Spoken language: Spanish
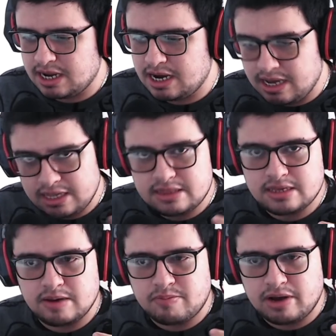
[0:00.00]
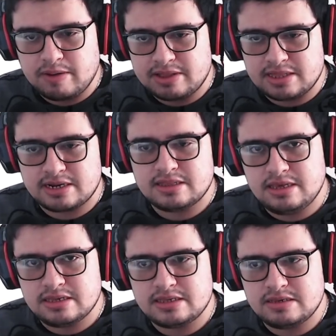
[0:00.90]
la gente que pueda meter
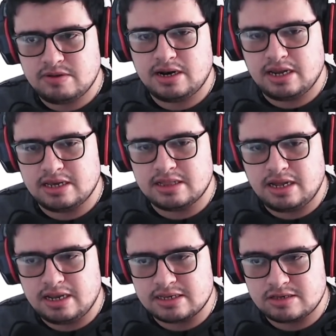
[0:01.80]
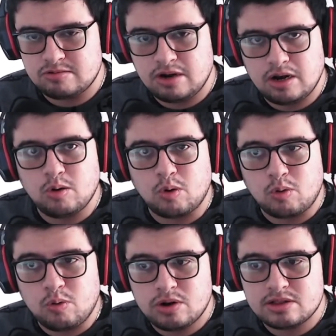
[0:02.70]
10 cimeras legendarias. Es una
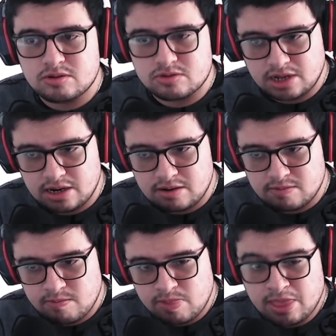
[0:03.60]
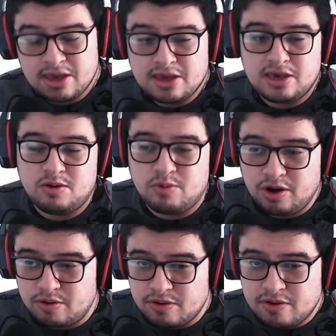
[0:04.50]
locura total. Y
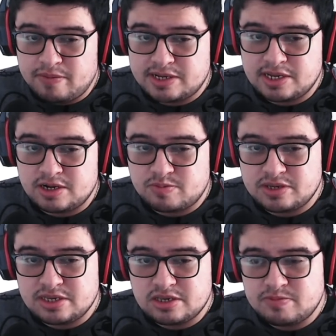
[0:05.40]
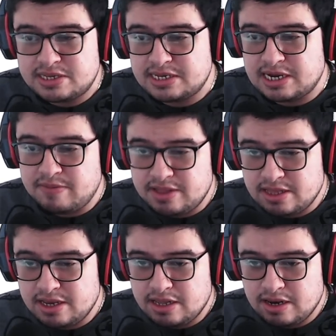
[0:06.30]
bueno, parceros, pues eso es
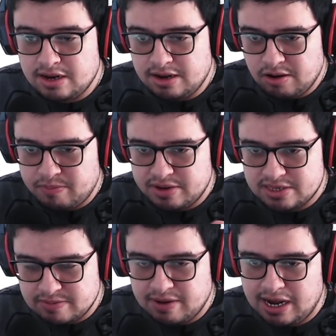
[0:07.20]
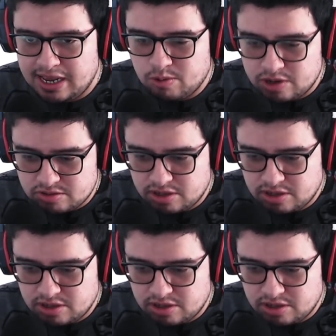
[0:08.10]
básicamente lo principal en cuanto a